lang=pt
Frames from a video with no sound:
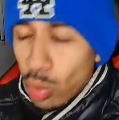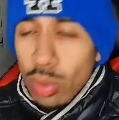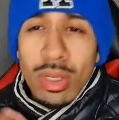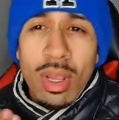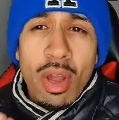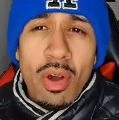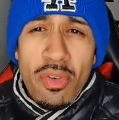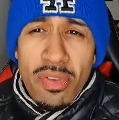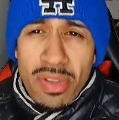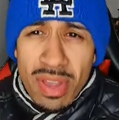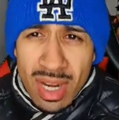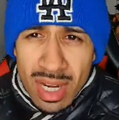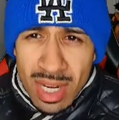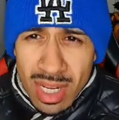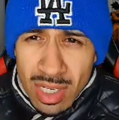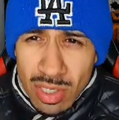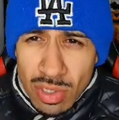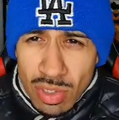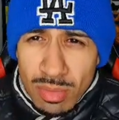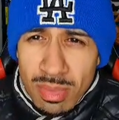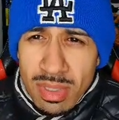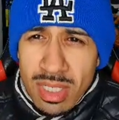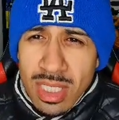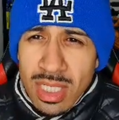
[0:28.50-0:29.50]
tudo que eu vi ali
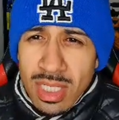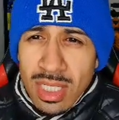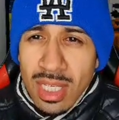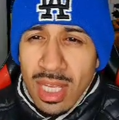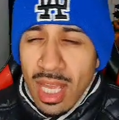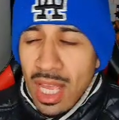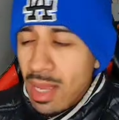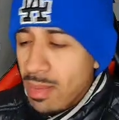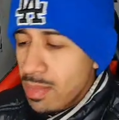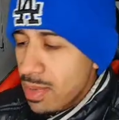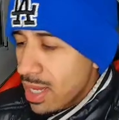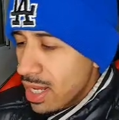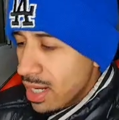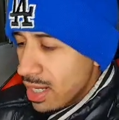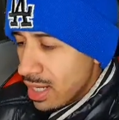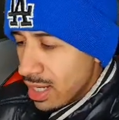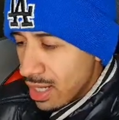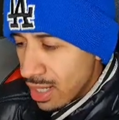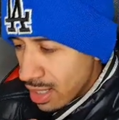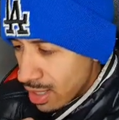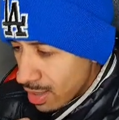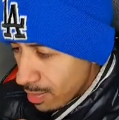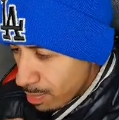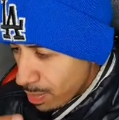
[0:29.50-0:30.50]
sobre esse game,
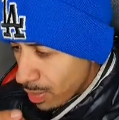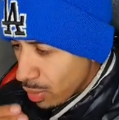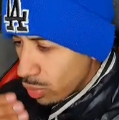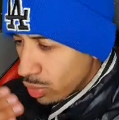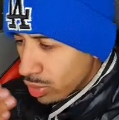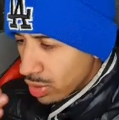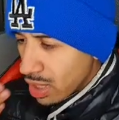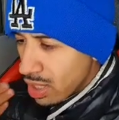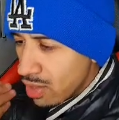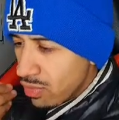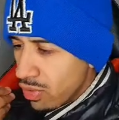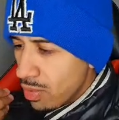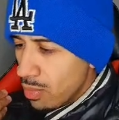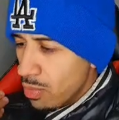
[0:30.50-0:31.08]
galera, ali pelo trailer